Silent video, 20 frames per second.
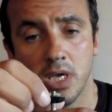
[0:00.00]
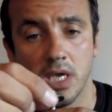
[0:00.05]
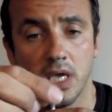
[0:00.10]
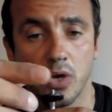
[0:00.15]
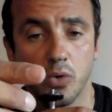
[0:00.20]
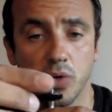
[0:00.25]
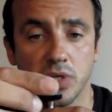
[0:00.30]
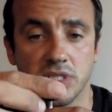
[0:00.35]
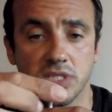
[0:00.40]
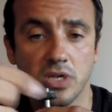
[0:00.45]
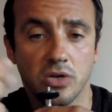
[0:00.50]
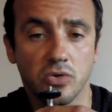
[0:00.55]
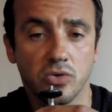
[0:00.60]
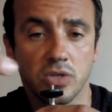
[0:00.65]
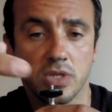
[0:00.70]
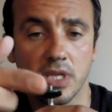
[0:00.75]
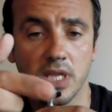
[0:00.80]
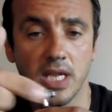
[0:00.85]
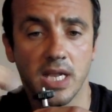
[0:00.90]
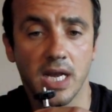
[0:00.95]
e questa
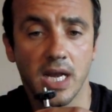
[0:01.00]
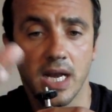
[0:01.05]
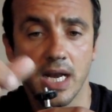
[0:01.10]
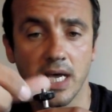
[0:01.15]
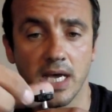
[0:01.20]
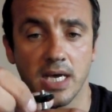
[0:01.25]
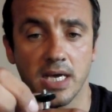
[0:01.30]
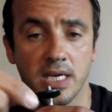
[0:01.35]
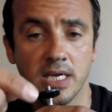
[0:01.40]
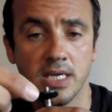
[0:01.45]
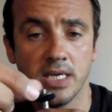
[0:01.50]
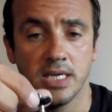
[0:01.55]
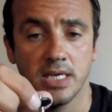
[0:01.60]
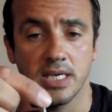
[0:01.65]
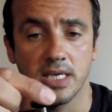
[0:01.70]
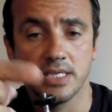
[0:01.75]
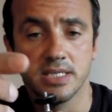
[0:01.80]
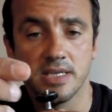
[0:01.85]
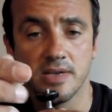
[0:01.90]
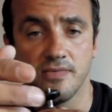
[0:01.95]
rondella
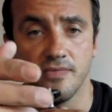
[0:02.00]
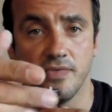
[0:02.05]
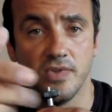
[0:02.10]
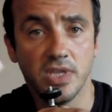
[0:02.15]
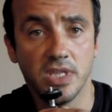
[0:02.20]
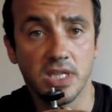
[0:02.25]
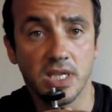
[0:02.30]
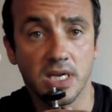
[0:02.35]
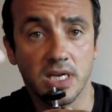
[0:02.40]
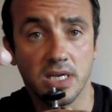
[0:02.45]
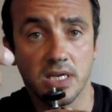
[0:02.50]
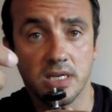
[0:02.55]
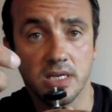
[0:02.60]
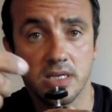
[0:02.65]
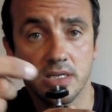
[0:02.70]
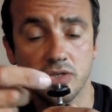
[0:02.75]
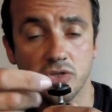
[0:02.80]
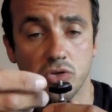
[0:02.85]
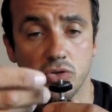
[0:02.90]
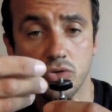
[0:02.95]
che si avvita
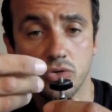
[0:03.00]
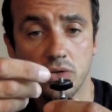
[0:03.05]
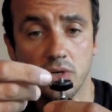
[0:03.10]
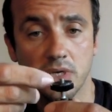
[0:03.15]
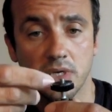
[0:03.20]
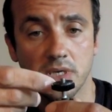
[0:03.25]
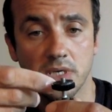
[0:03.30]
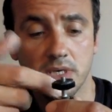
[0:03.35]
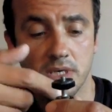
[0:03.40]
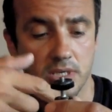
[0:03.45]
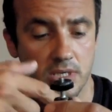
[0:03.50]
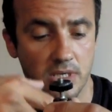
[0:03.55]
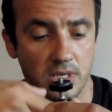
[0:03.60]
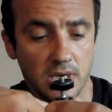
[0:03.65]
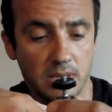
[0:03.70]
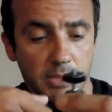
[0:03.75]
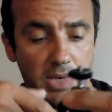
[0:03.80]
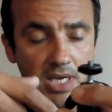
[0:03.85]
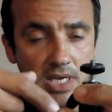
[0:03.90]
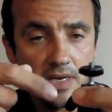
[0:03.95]
eh, sotto la,
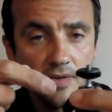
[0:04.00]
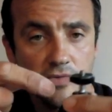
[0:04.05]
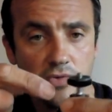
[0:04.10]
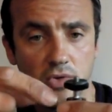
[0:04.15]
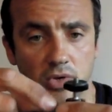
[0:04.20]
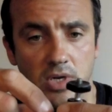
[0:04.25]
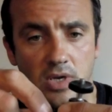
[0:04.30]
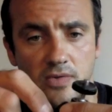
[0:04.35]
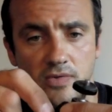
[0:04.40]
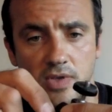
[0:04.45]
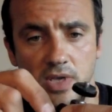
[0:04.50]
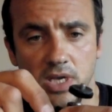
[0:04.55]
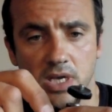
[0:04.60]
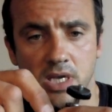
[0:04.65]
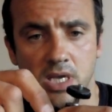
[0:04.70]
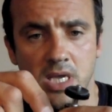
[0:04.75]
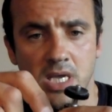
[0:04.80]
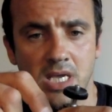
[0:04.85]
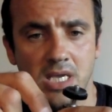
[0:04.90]
la, macchina fotografica.